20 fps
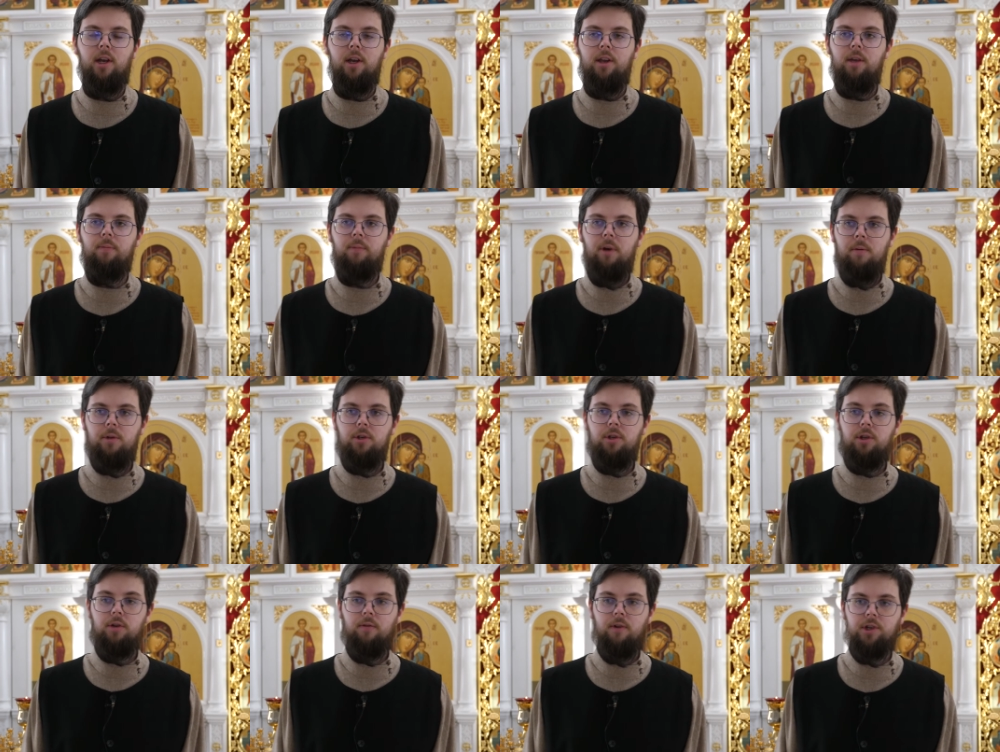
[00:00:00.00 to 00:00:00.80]
И память
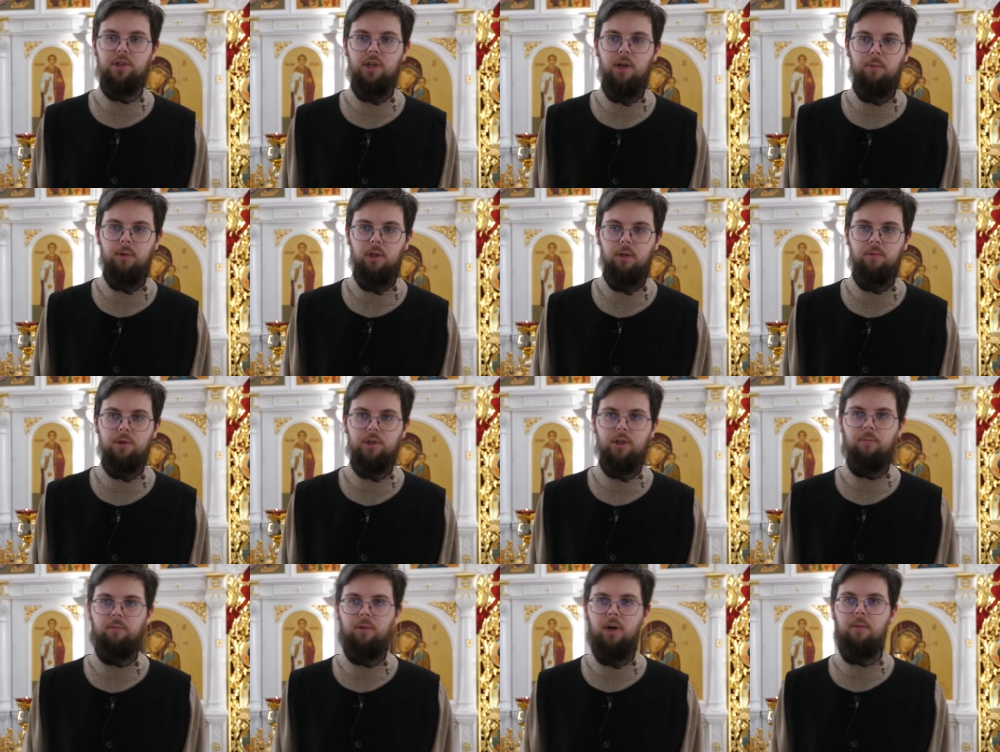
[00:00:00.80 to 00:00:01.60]
очень важна, потому
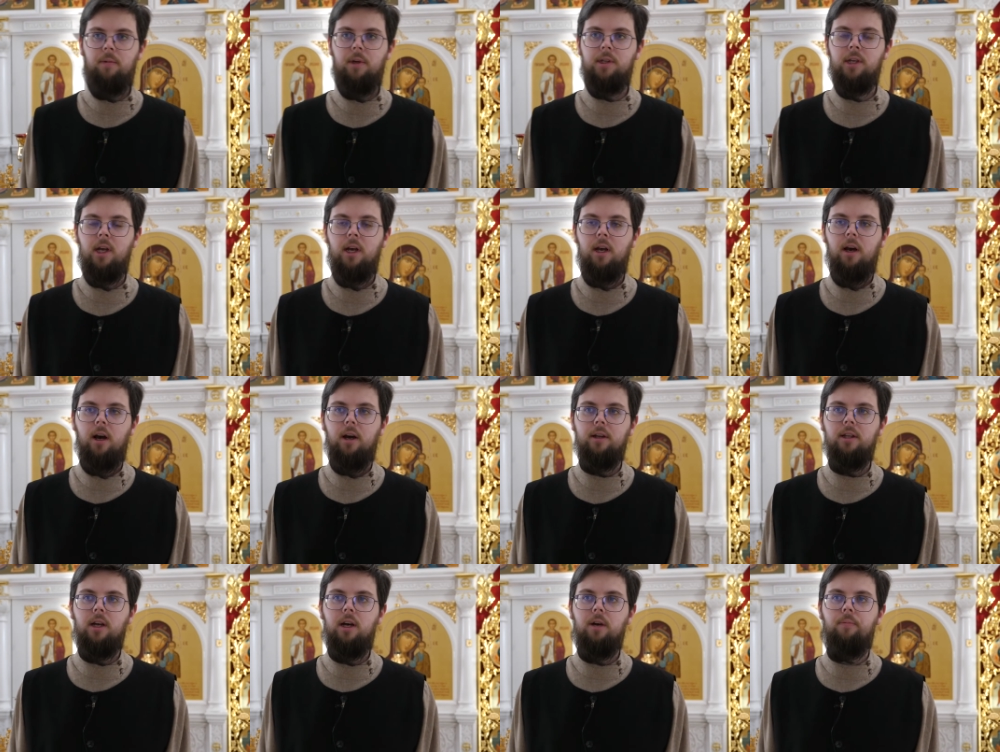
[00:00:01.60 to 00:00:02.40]
что память,
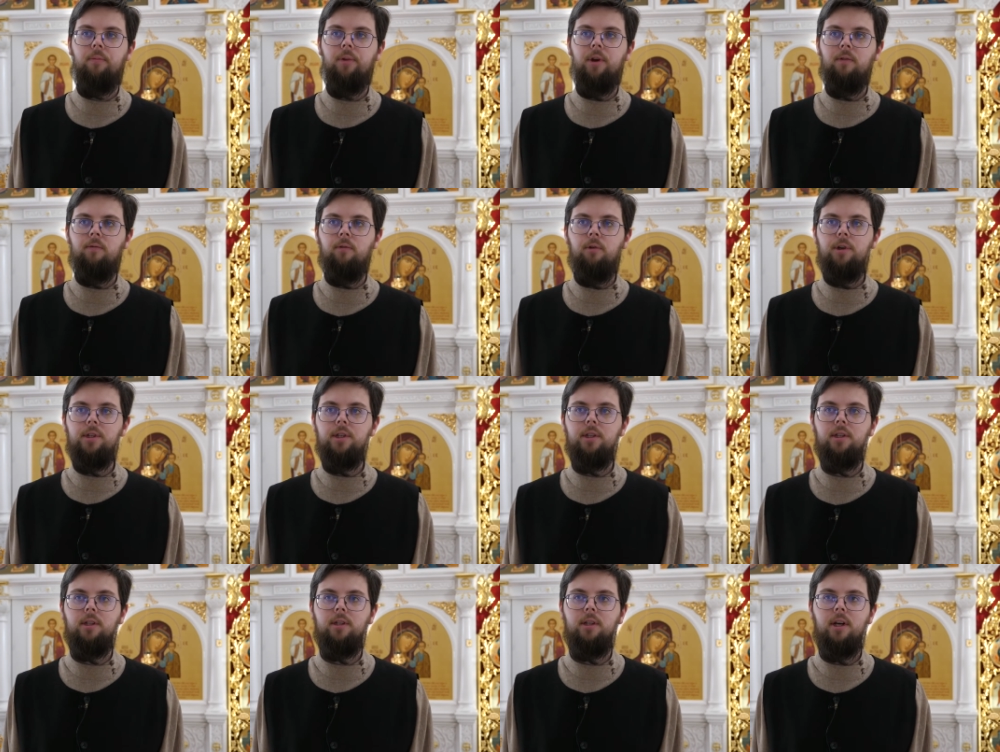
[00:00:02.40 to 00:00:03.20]
она
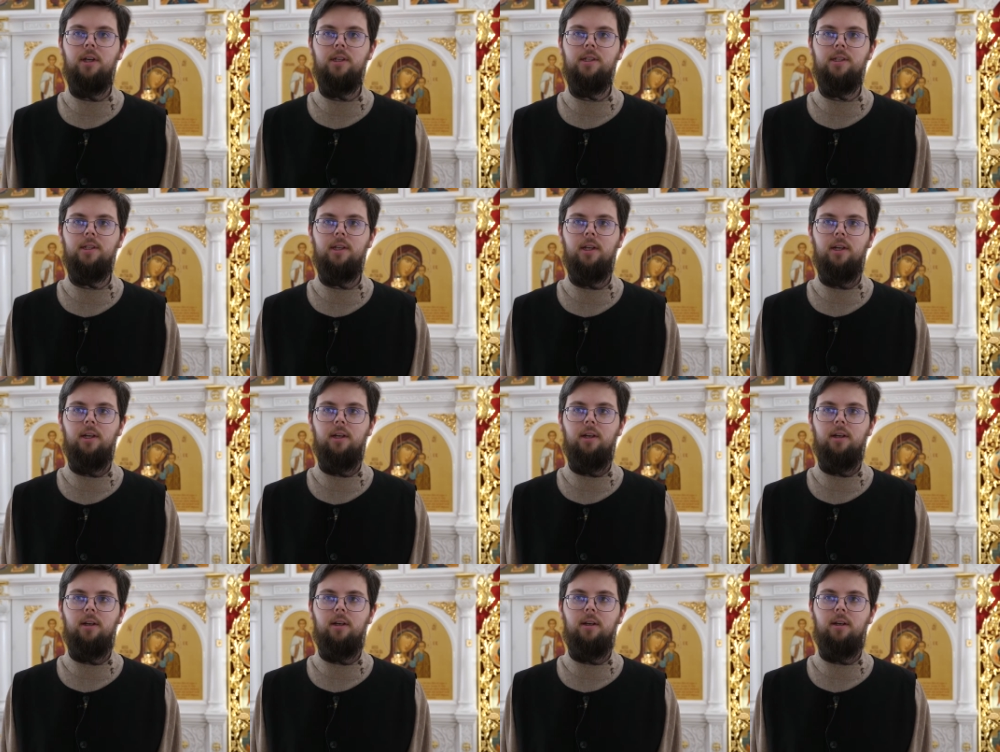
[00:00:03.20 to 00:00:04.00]
приводит нас к
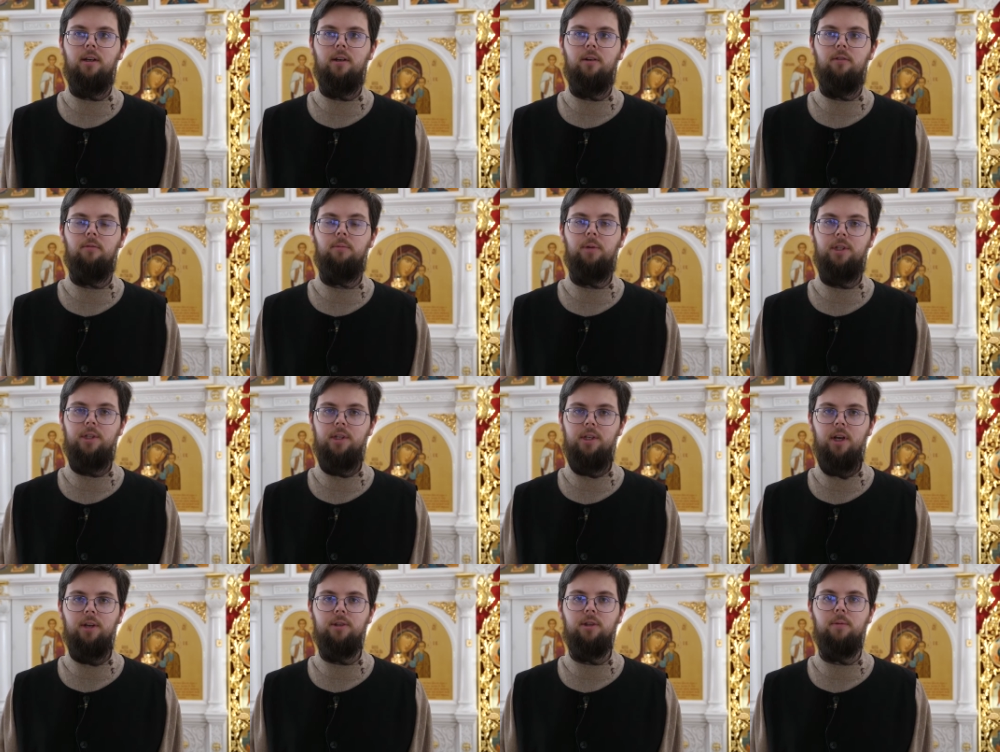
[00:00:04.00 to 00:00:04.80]
а, в
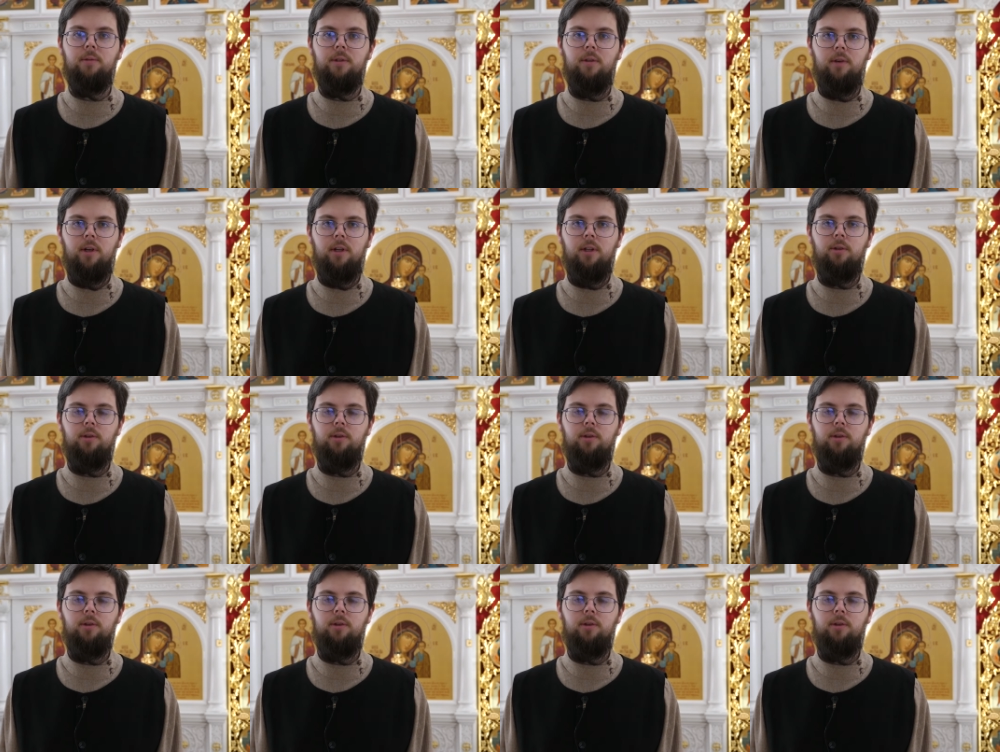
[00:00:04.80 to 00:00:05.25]
бытие, собственно говоря.